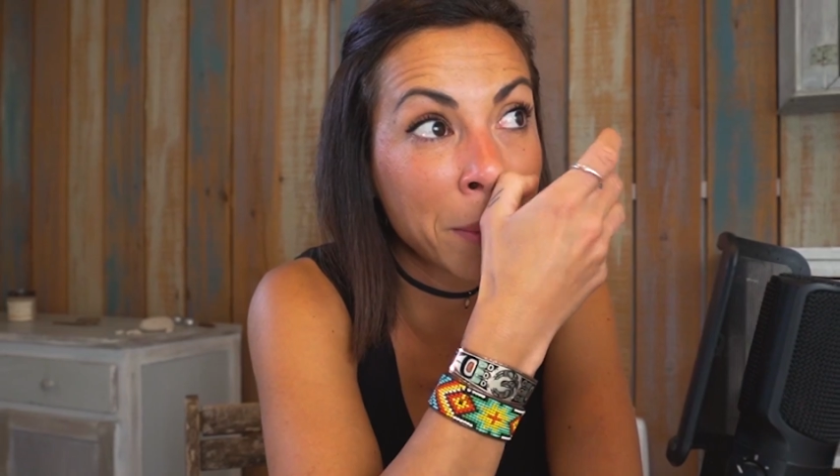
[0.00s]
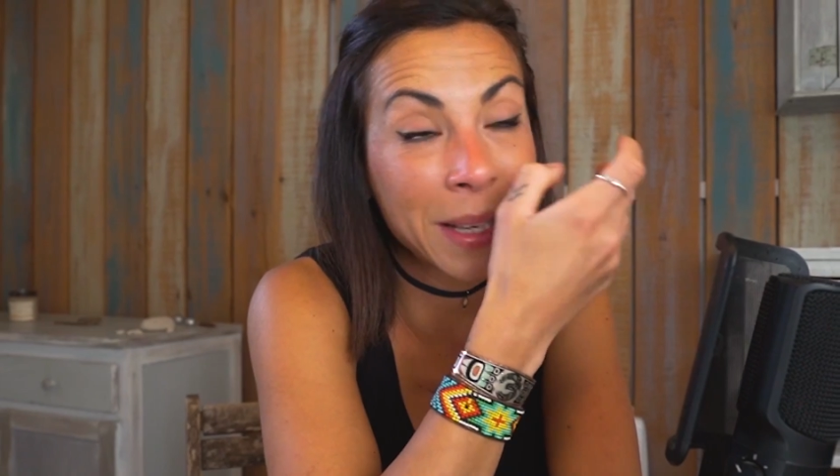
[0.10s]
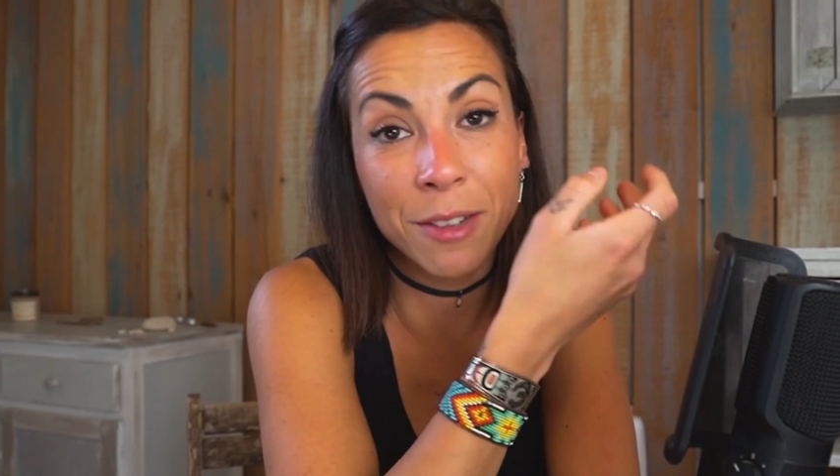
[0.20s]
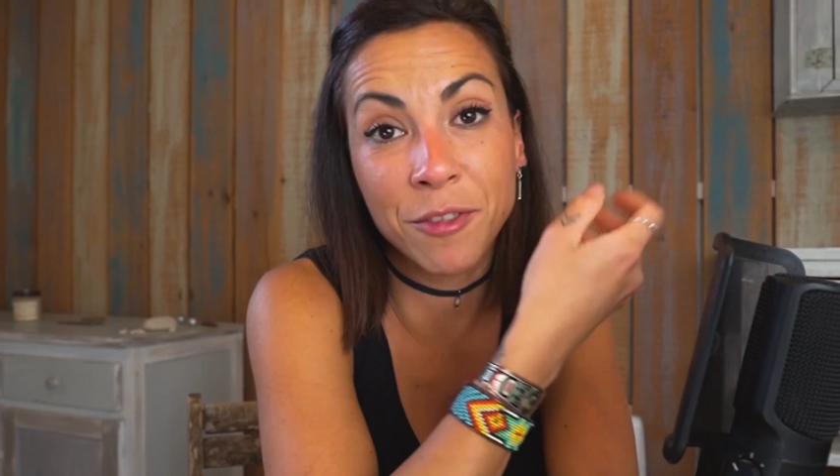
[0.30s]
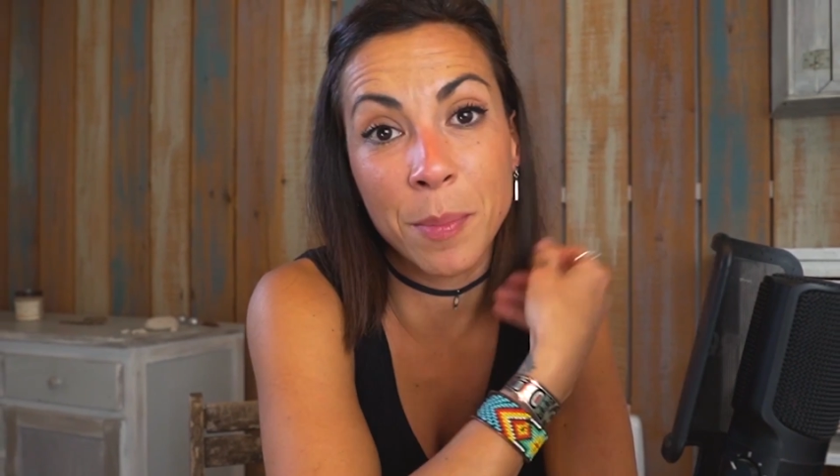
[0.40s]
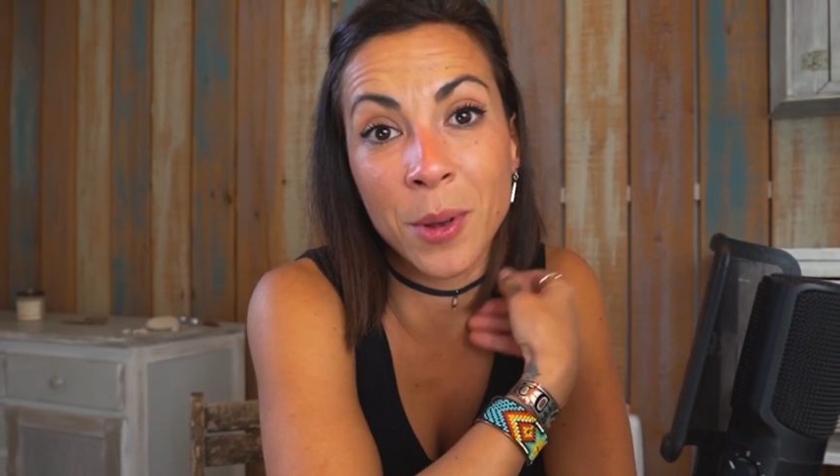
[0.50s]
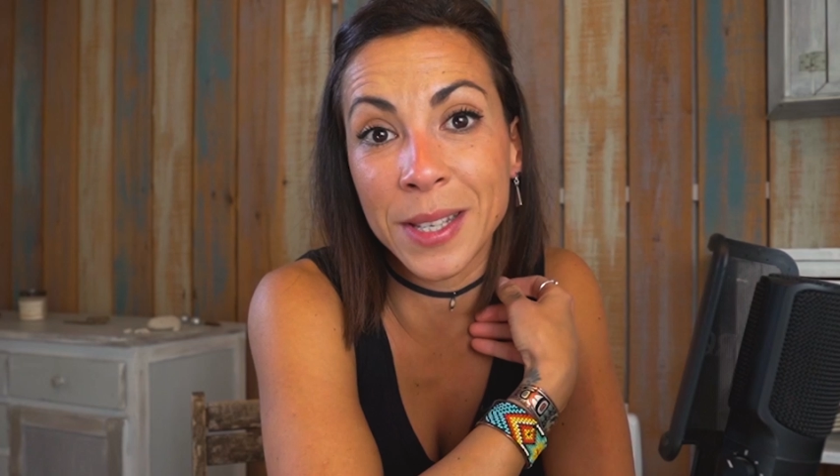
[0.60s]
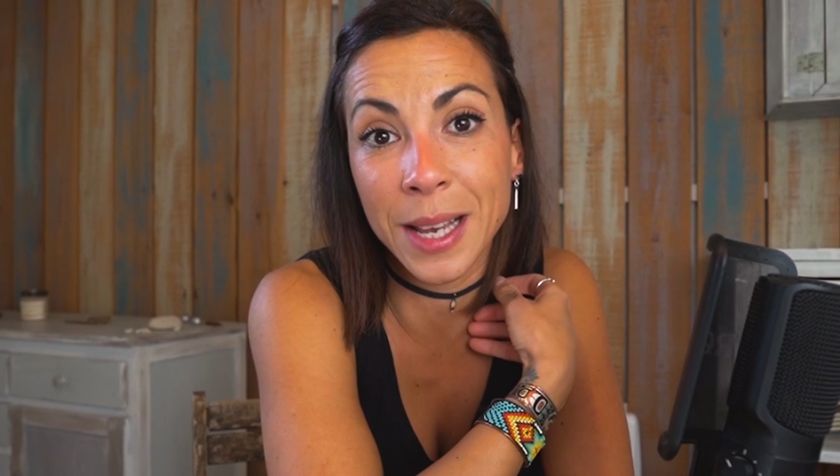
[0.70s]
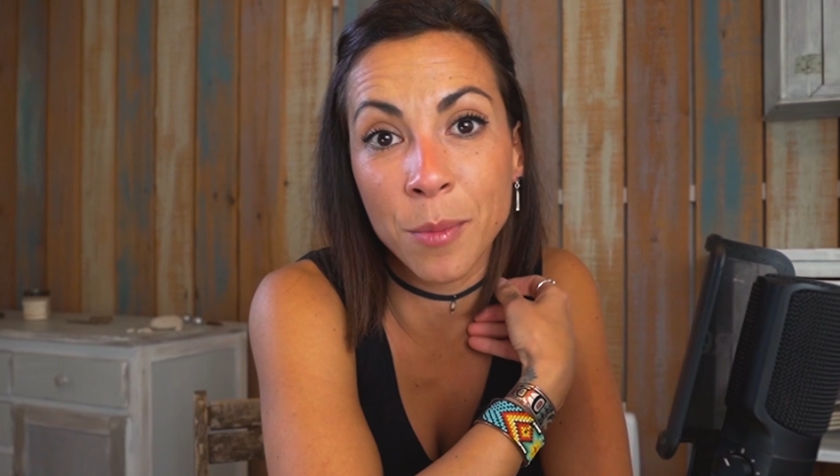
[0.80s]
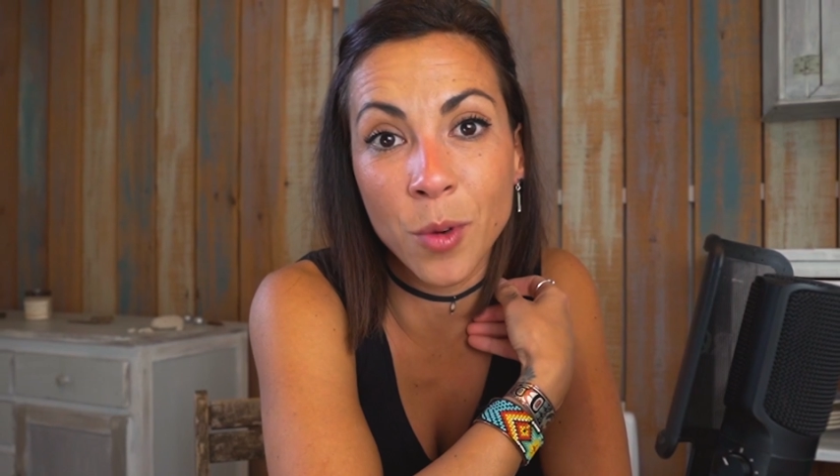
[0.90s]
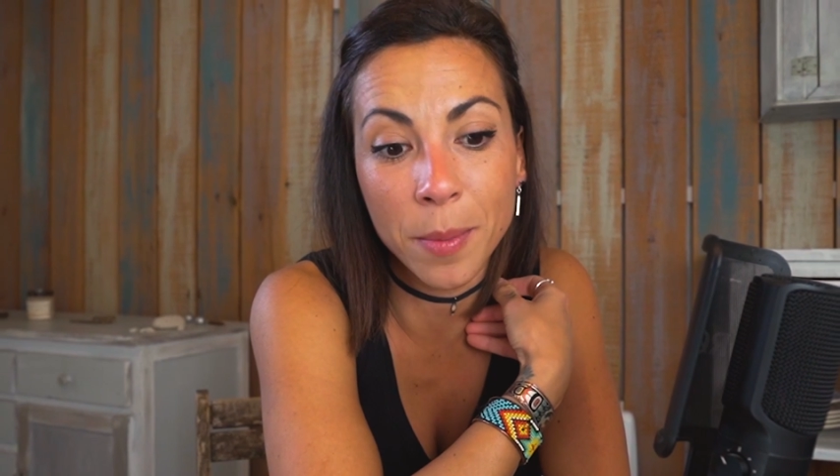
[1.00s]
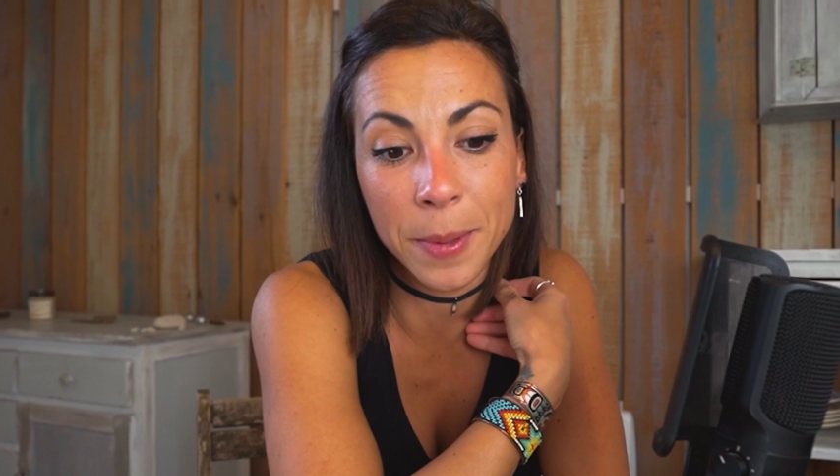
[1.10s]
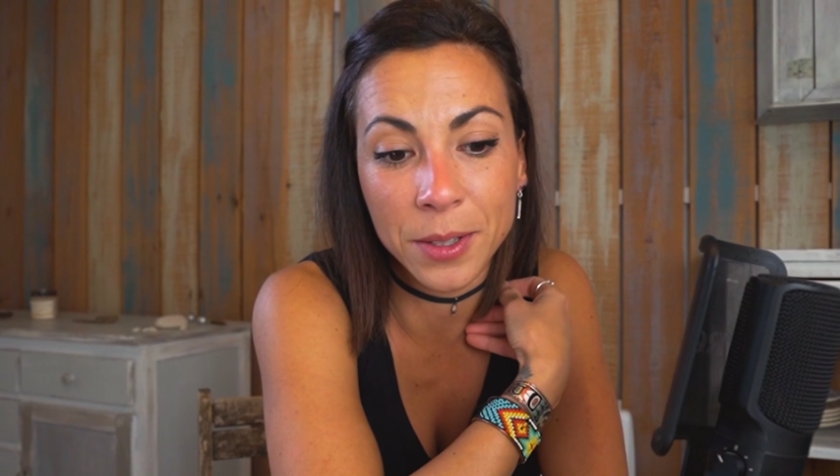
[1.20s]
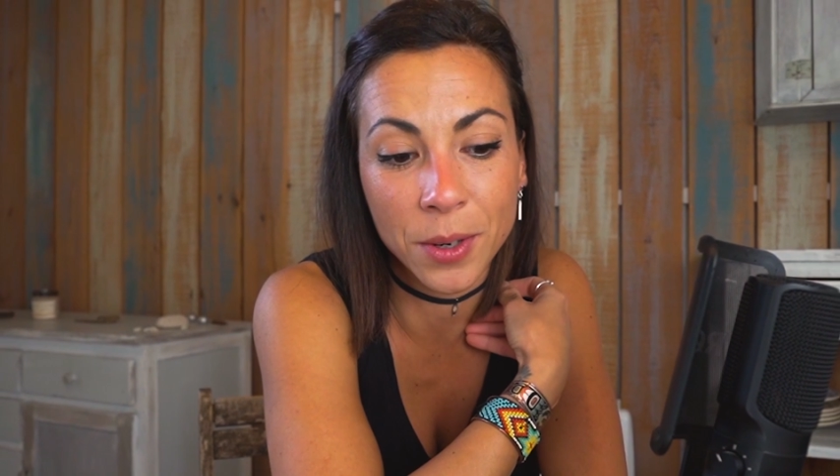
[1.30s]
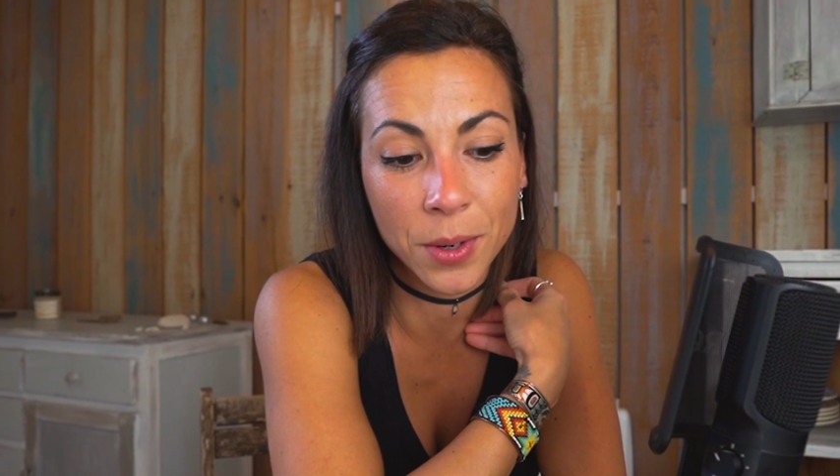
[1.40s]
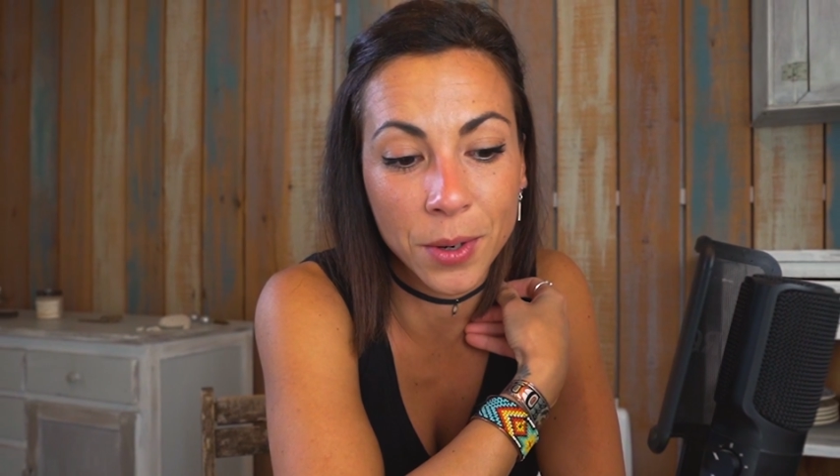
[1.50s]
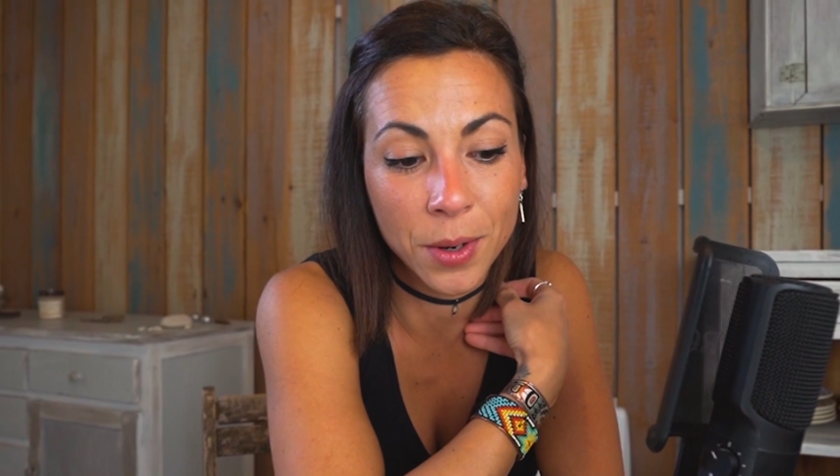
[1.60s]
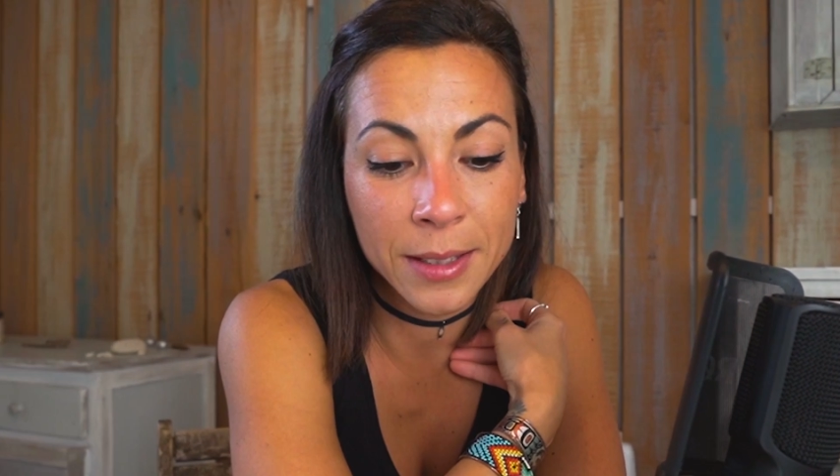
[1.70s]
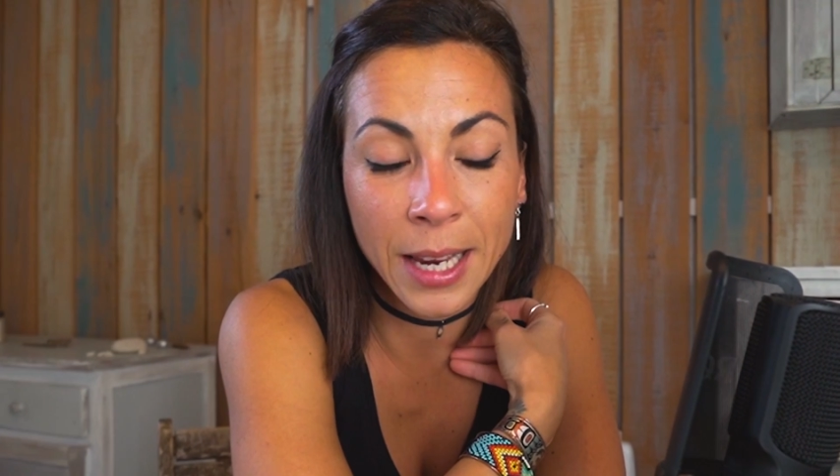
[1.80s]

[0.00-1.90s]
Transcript: bah ça me fait penser à à moi parce que